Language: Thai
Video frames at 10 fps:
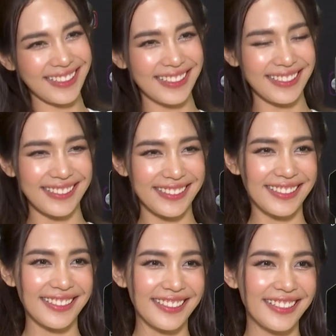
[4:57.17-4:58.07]
เกมมิชชั่
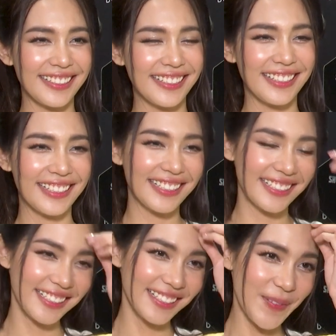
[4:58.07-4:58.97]
นต่อไปในปีห
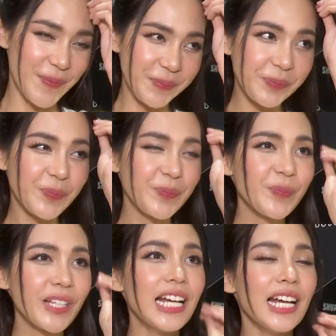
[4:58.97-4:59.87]
น้าอยากทำอะ
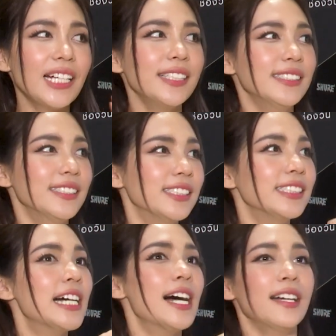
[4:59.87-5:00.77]
ไรบ้าง
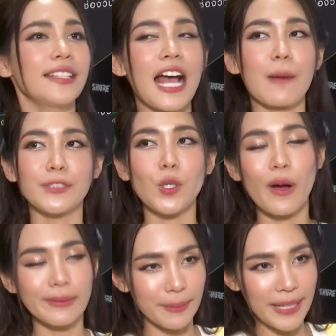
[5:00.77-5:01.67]
อยากประสบ
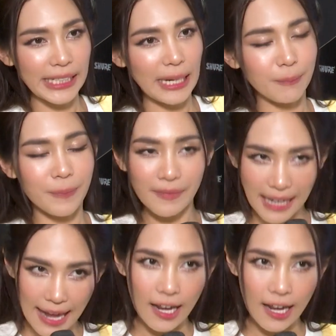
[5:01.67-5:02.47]
ความสำเร็จกับงา